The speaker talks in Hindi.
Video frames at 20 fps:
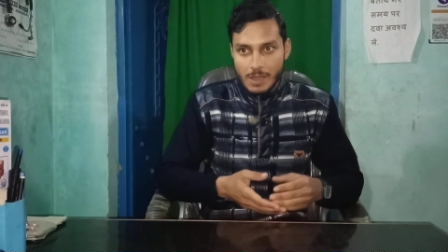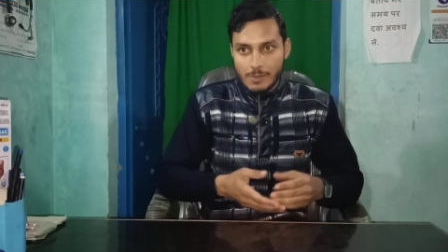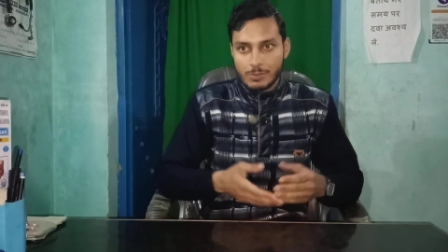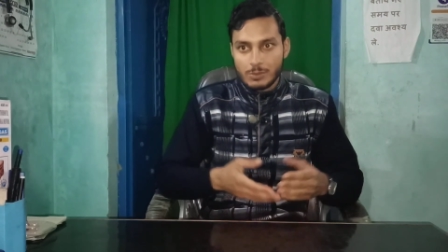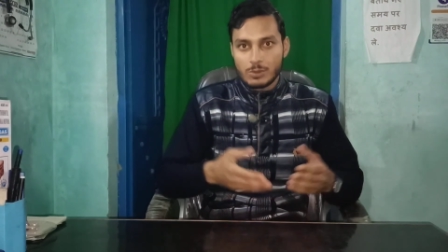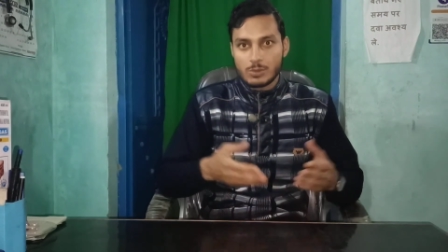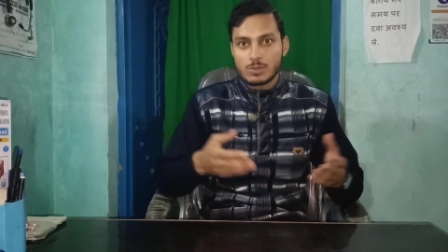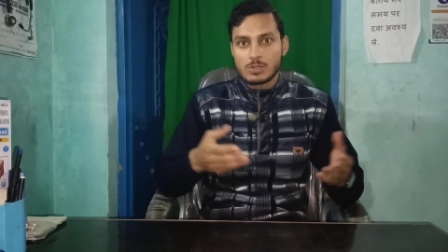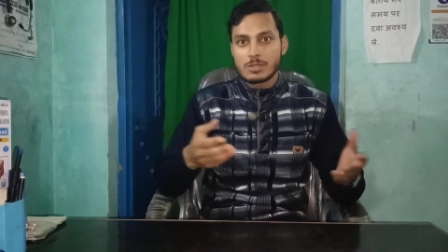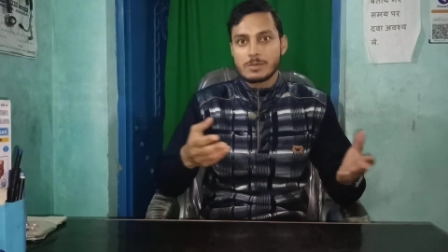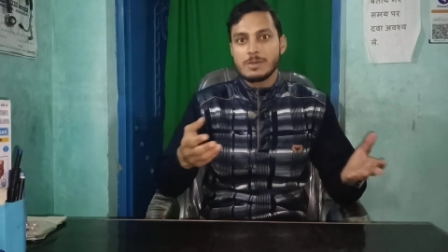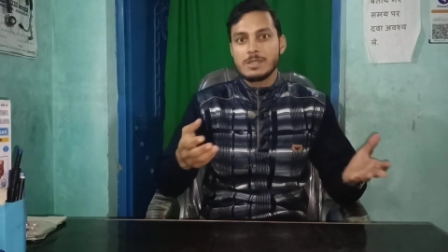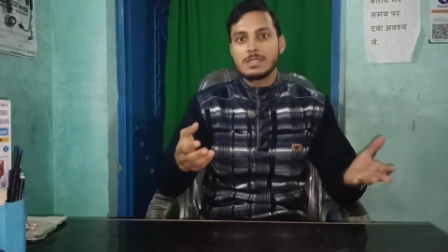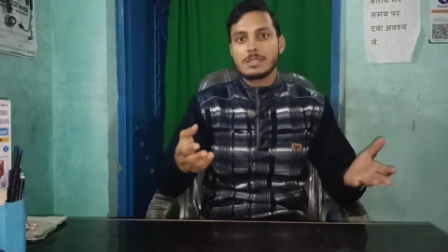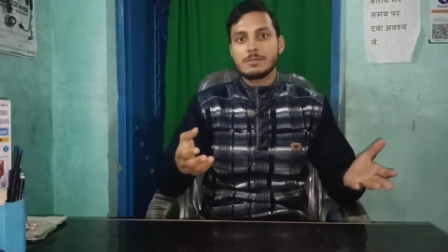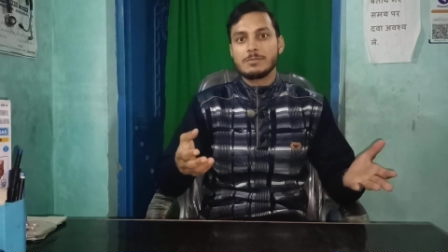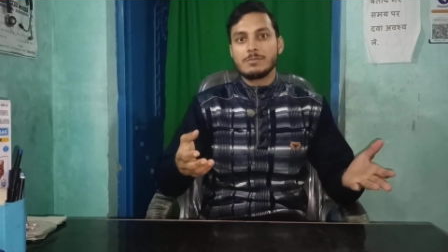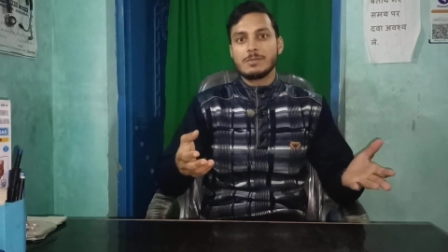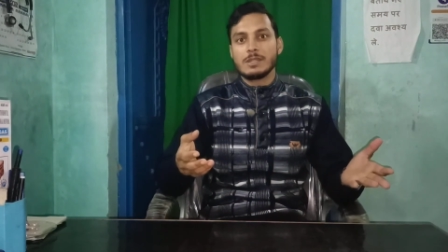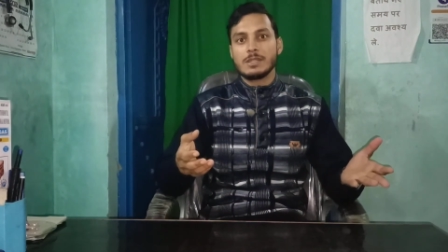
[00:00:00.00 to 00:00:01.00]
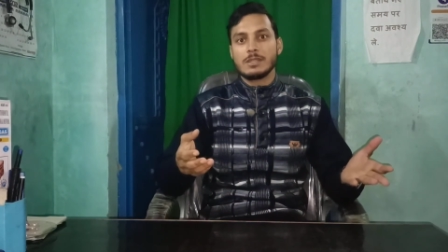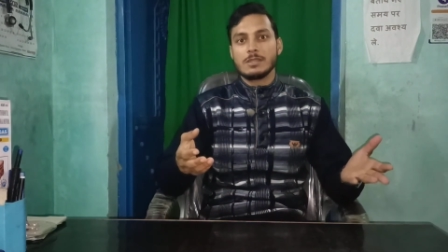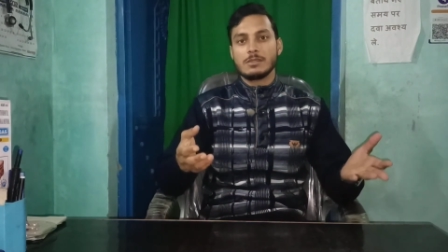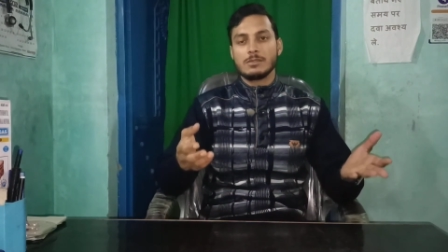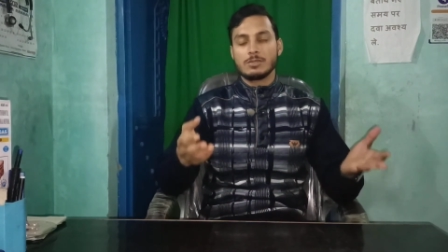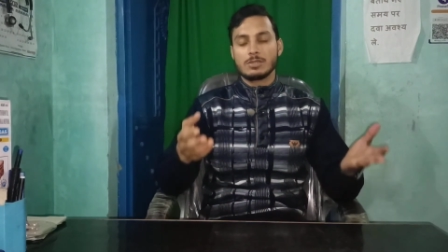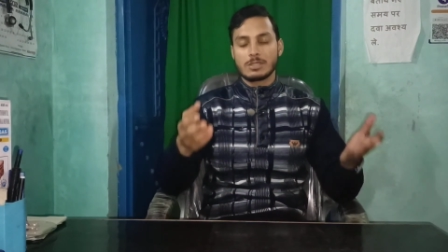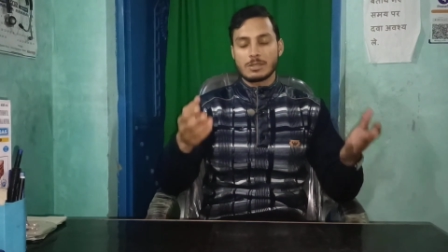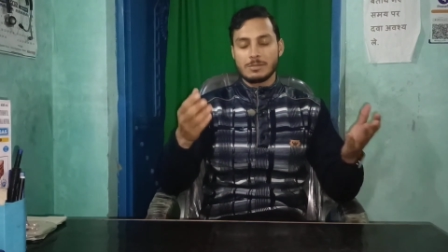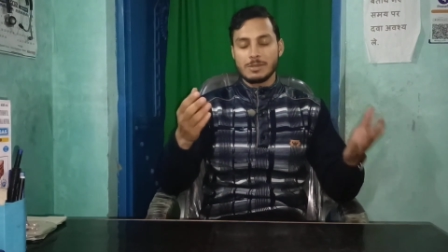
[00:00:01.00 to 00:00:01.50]
आपको उन सभी
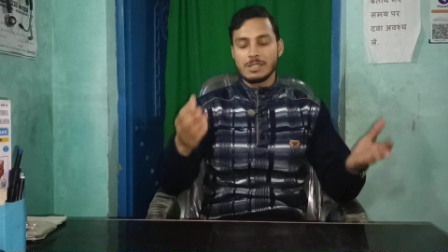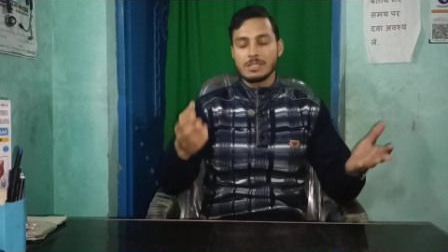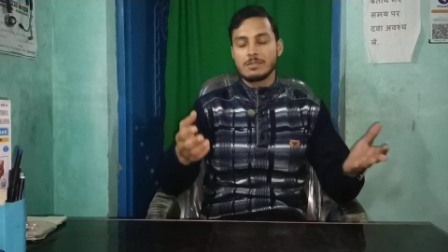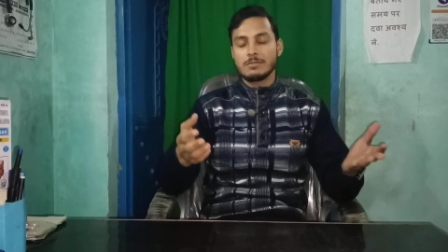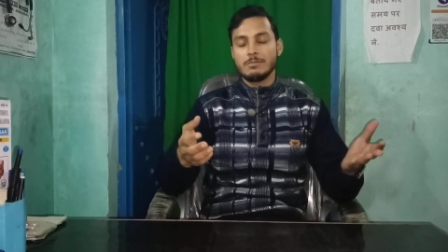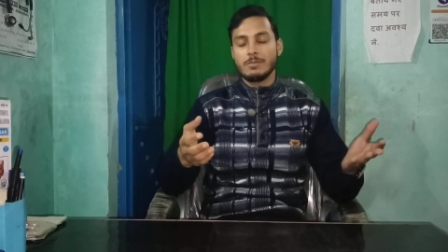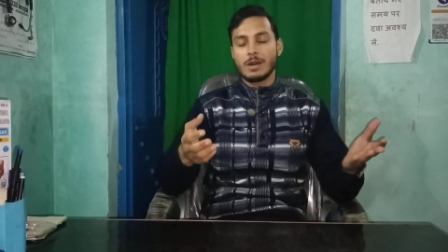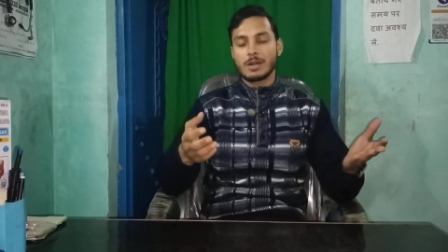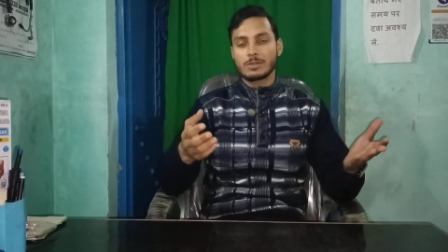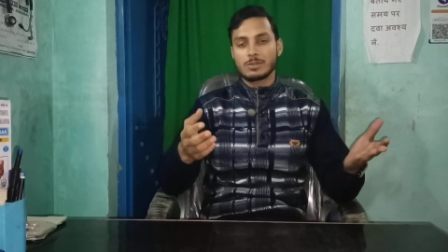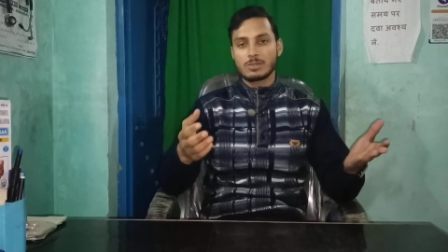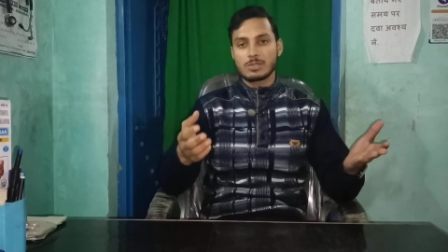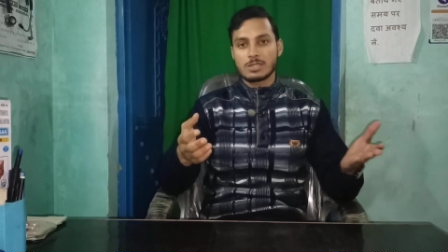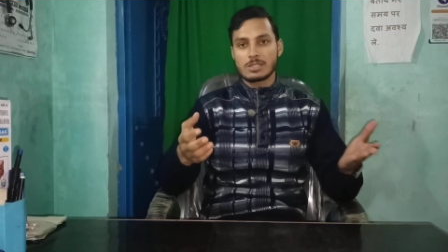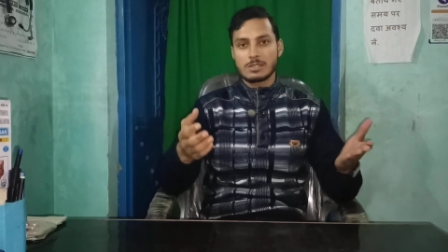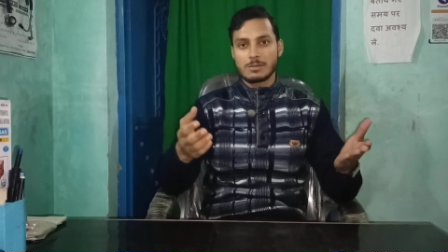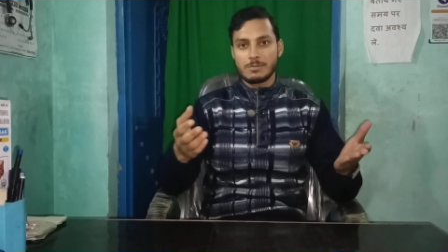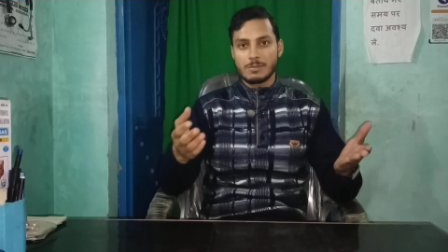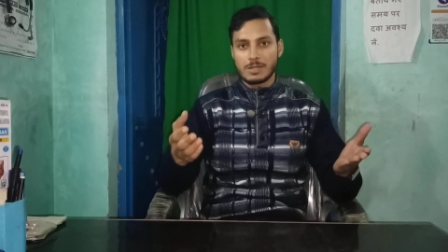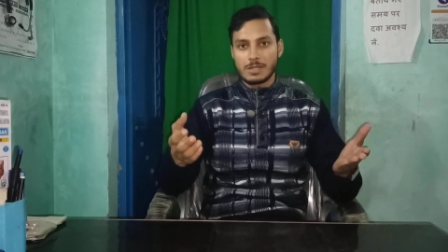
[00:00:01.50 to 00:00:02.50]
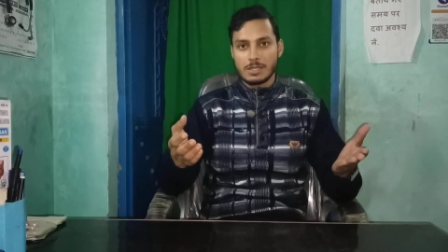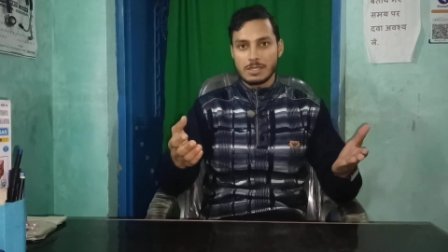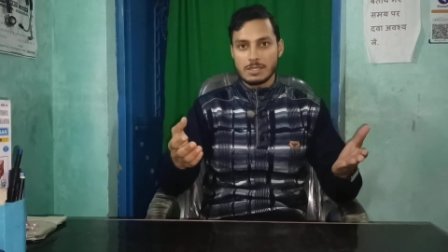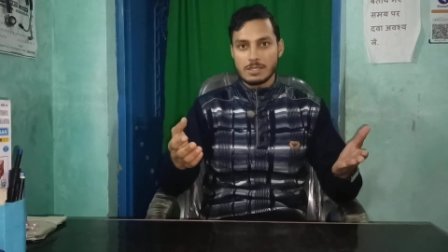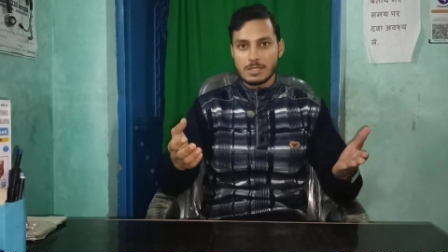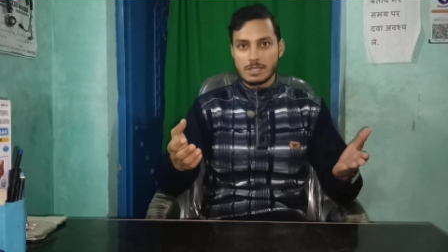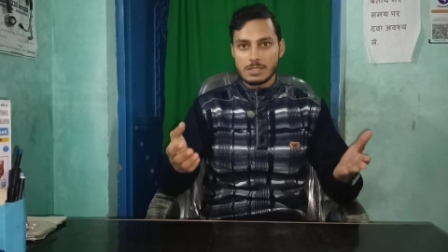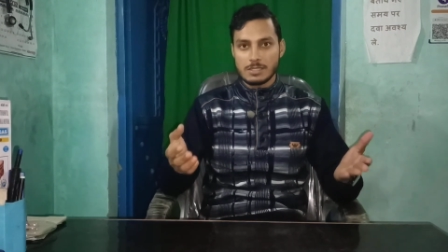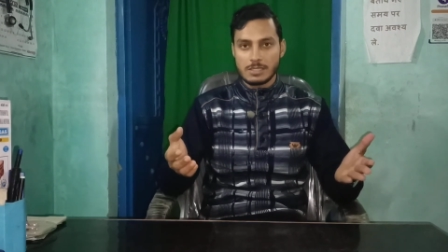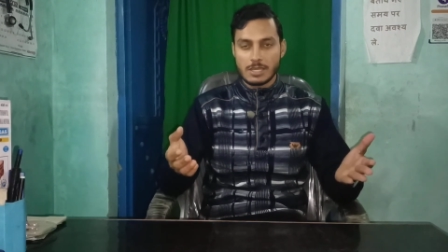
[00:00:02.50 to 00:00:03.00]
संबंध सभी बातों से
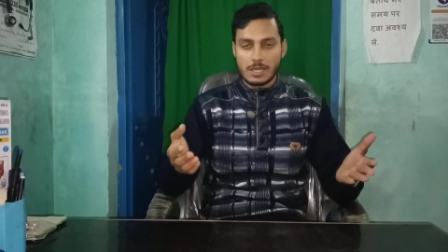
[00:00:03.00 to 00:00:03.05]
संबंधित